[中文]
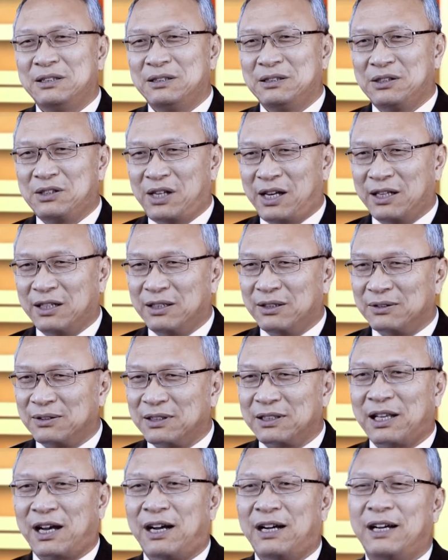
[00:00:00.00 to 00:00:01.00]
参考的
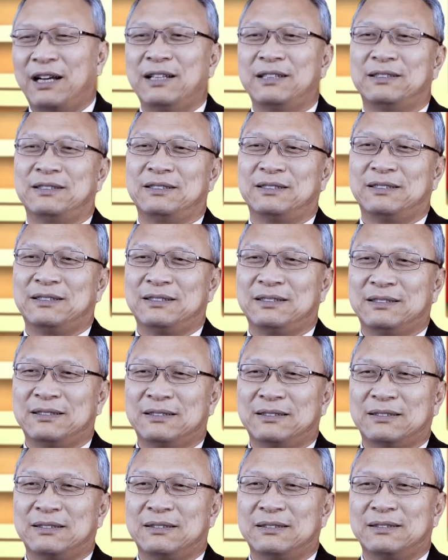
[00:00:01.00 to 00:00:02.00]
答案
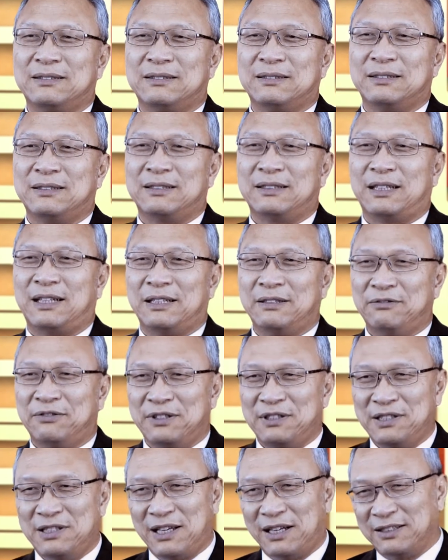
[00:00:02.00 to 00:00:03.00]
来
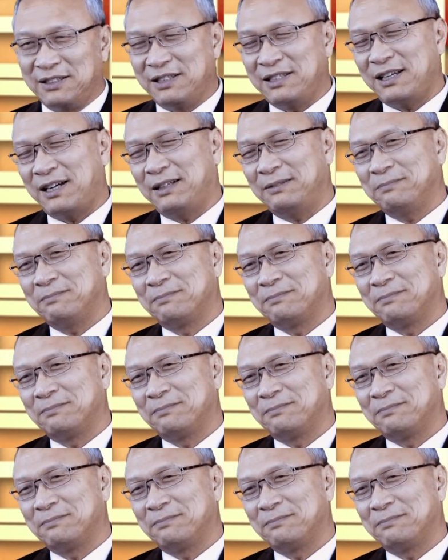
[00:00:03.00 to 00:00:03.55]
分享一下。